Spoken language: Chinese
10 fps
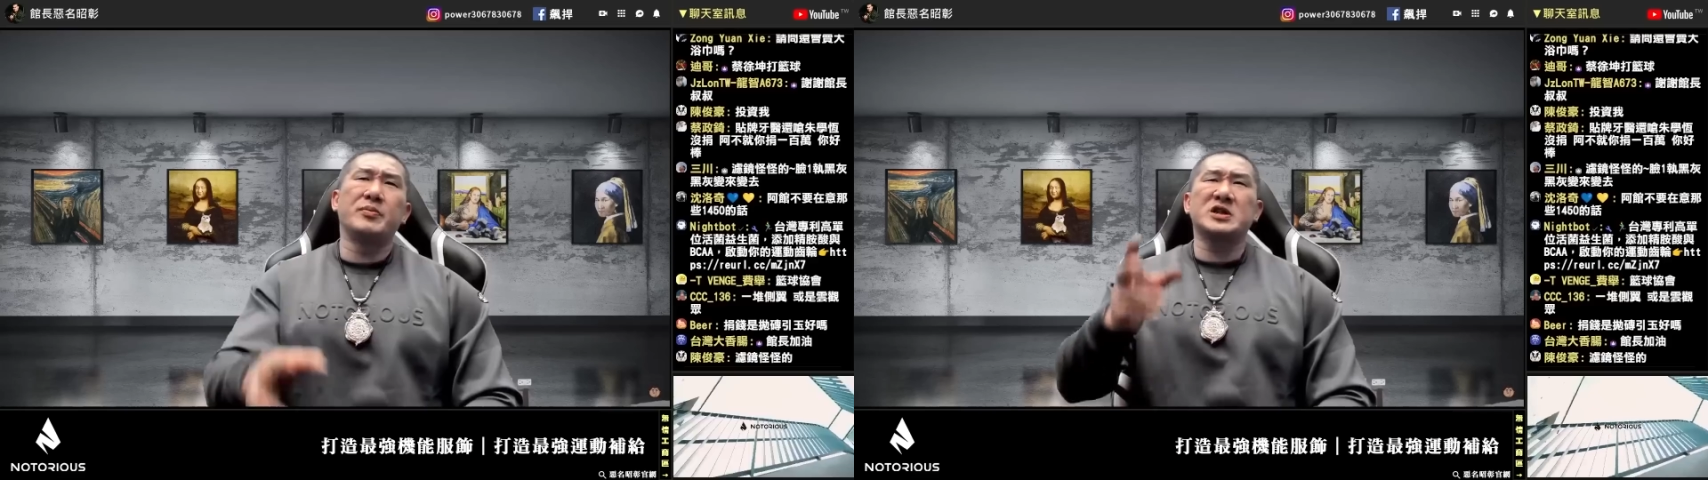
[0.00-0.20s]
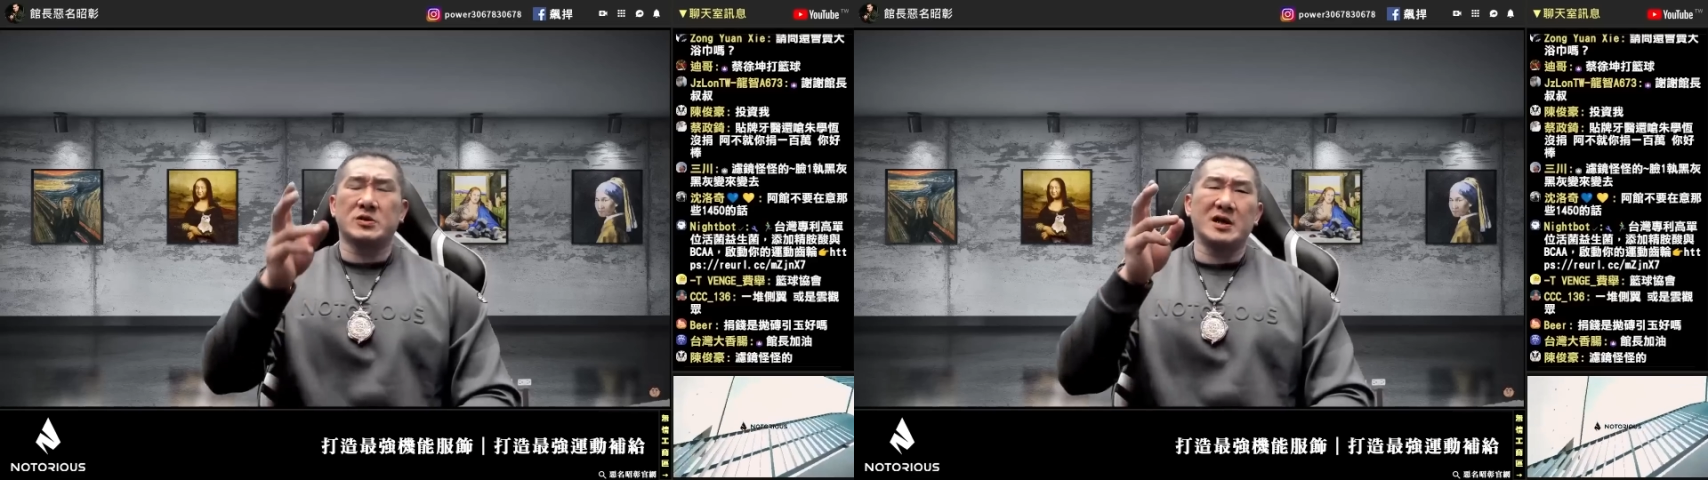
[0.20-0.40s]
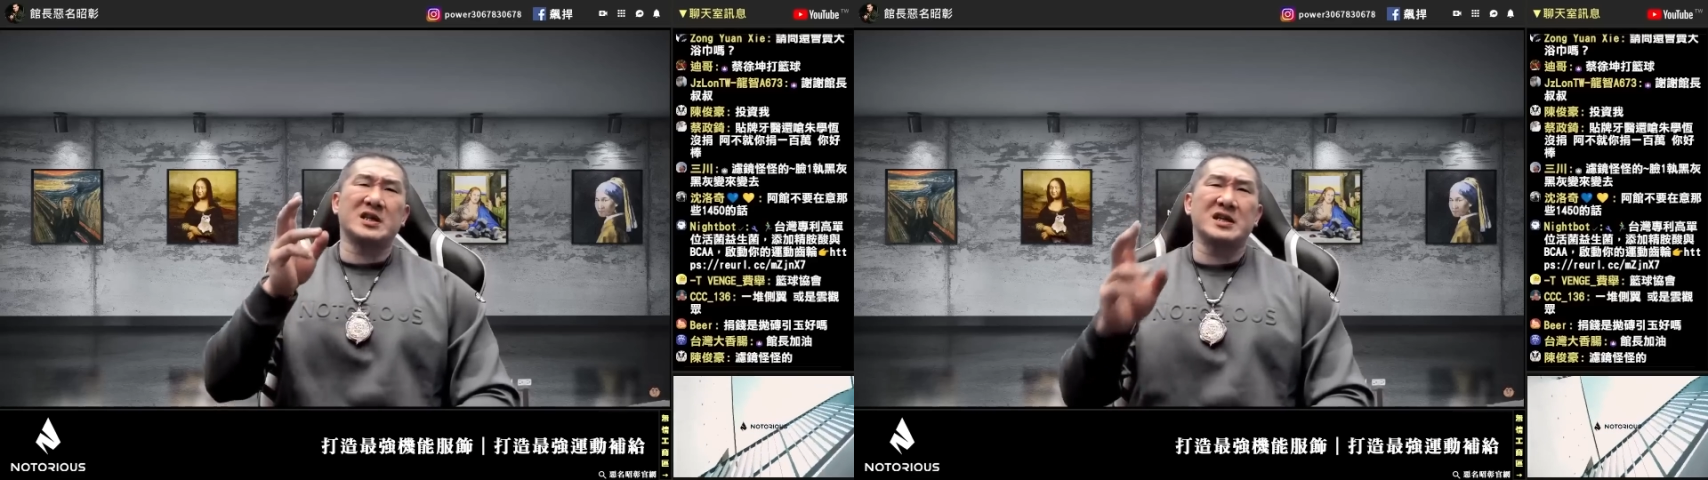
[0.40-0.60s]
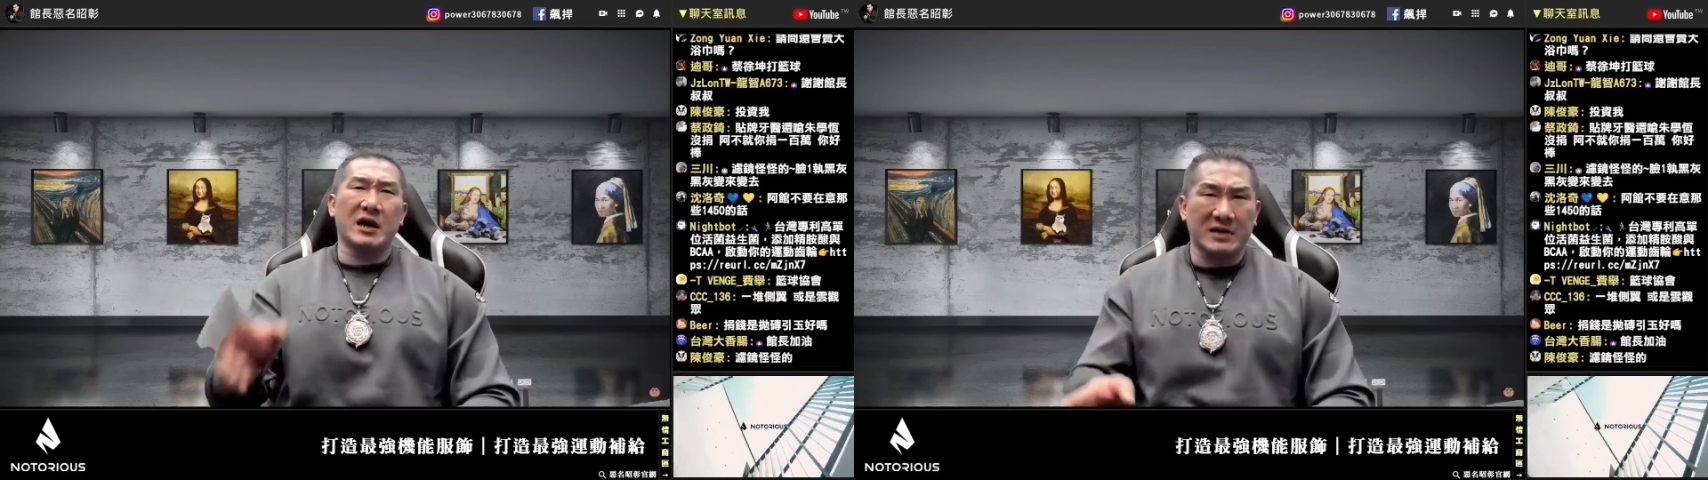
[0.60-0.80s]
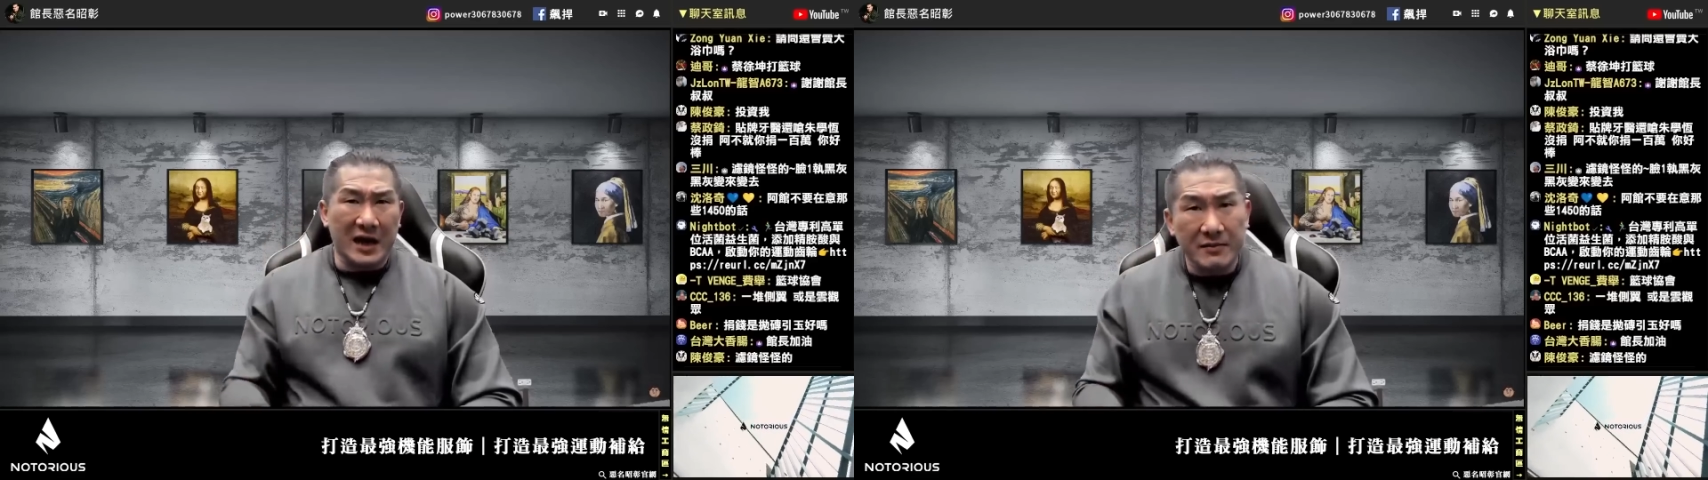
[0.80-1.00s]
不喜欢提
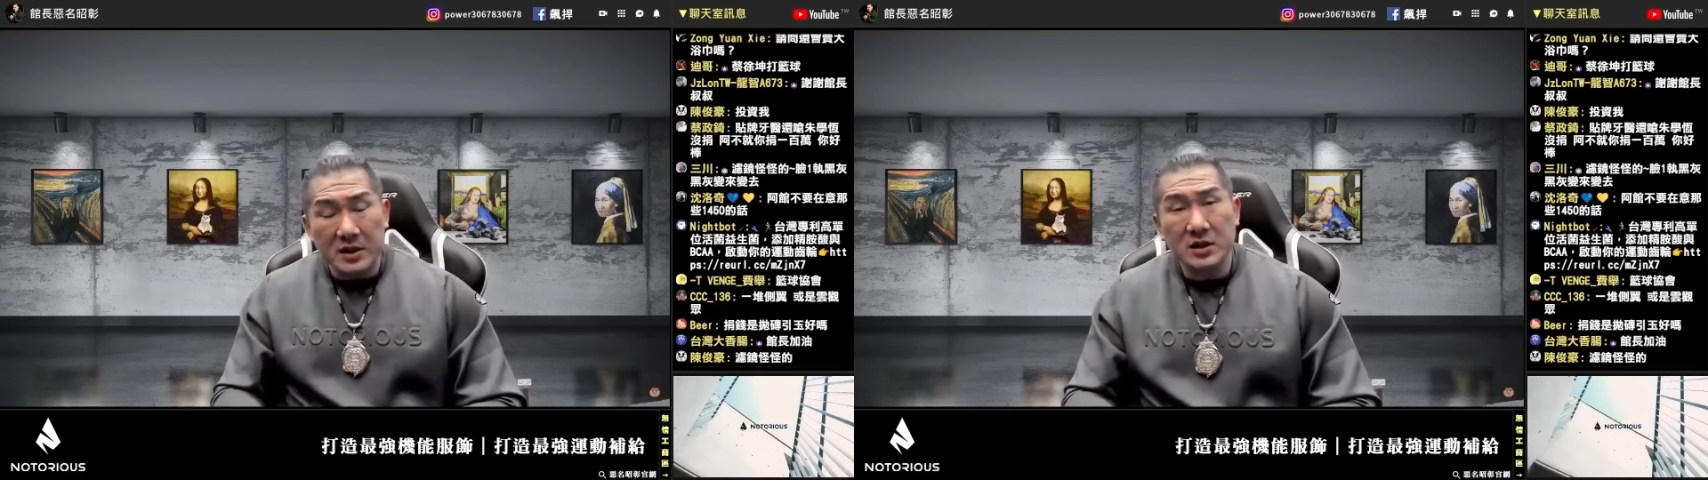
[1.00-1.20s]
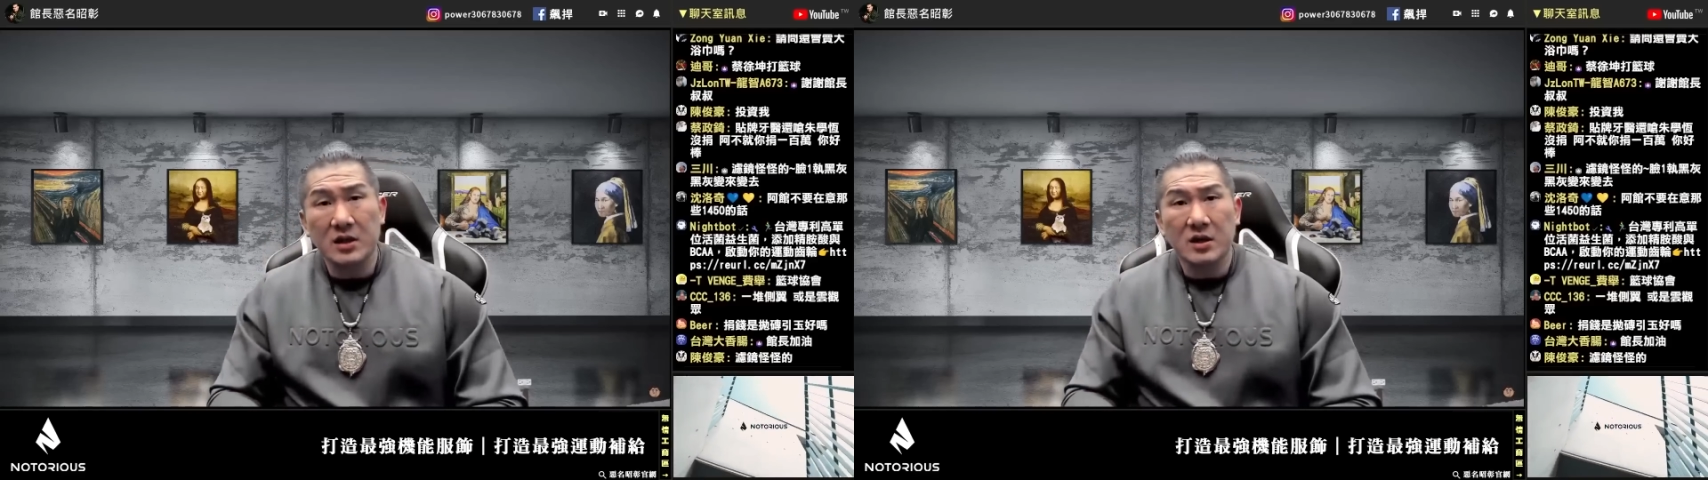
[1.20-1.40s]
到他们，